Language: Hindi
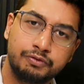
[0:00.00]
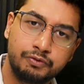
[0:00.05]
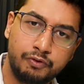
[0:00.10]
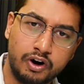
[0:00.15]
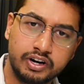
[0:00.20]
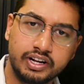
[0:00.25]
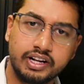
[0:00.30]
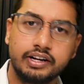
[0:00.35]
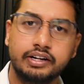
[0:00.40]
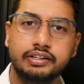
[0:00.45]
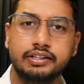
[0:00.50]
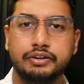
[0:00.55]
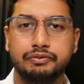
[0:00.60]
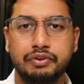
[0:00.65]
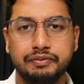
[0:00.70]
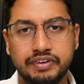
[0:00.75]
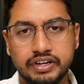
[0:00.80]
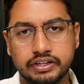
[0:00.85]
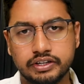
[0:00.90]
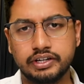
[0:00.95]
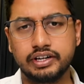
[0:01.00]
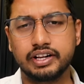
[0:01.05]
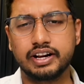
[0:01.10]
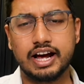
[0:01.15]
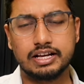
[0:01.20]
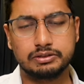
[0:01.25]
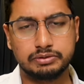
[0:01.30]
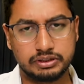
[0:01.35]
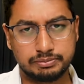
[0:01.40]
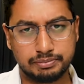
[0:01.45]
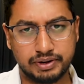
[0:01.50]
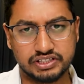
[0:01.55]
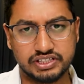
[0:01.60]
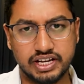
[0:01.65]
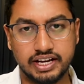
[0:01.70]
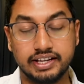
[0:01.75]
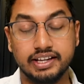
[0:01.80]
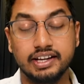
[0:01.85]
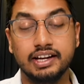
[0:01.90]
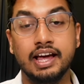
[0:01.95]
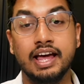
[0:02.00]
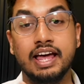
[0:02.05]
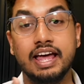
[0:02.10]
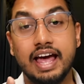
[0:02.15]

1400 1500 के आसपास पड़ जाएगी